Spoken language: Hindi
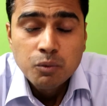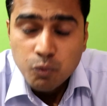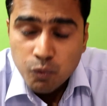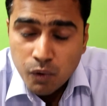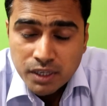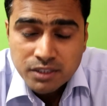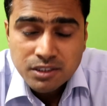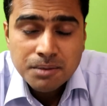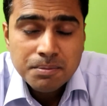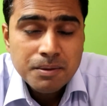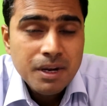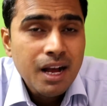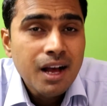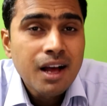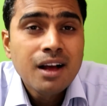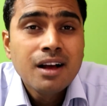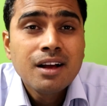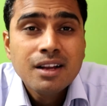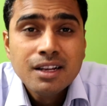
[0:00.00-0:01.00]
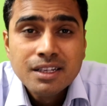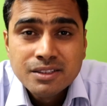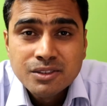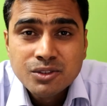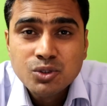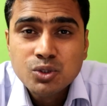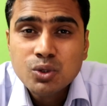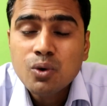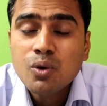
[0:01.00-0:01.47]
व्हाट्सअप का
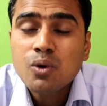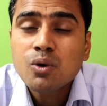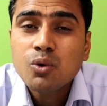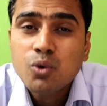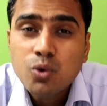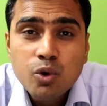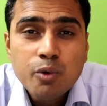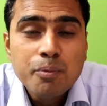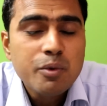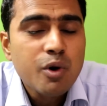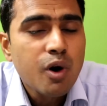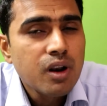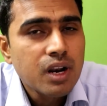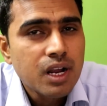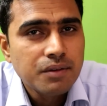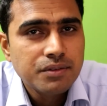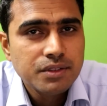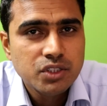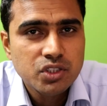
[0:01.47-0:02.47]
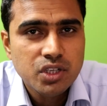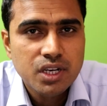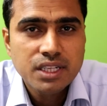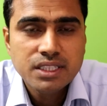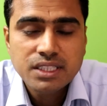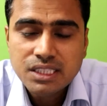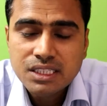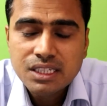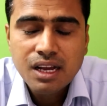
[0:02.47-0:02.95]
जो ग्रुप कॉल का फीचर
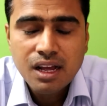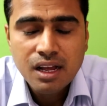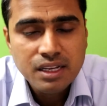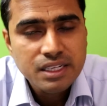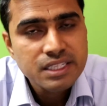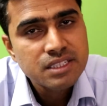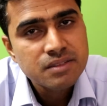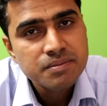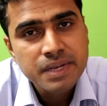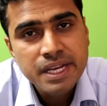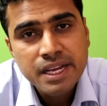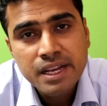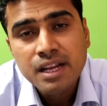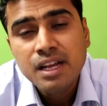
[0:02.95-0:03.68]
है जी हाँ इसमें